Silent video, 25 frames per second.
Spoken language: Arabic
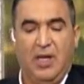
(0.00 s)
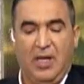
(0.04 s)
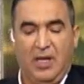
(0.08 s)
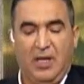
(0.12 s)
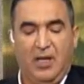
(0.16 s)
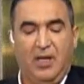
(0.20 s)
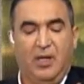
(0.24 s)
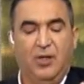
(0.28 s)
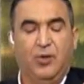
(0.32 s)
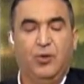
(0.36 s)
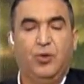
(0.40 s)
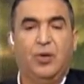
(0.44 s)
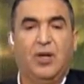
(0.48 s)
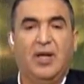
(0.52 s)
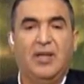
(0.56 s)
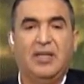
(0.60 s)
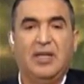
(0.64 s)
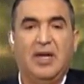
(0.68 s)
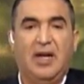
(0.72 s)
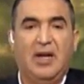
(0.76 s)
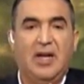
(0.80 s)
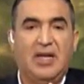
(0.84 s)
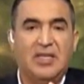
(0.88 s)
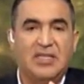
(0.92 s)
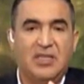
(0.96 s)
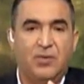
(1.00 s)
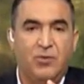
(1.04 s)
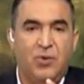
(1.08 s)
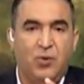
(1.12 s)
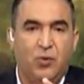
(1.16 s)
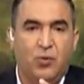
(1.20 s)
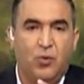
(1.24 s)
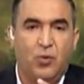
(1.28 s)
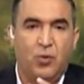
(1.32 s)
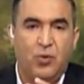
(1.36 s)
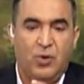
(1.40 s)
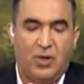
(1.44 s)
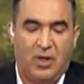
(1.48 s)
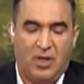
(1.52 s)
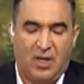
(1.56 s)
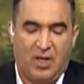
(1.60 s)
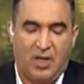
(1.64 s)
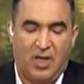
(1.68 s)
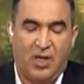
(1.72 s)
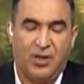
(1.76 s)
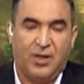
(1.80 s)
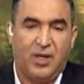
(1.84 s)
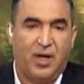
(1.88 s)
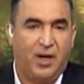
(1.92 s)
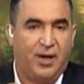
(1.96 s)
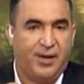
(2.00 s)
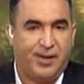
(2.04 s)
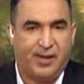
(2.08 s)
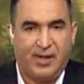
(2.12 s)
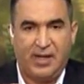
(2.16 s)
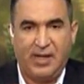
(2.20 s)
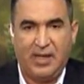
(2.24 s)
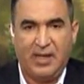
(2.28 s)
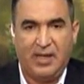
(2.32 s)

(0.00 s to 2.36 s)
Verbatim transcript: اللي الذره ده لازم يكون خضار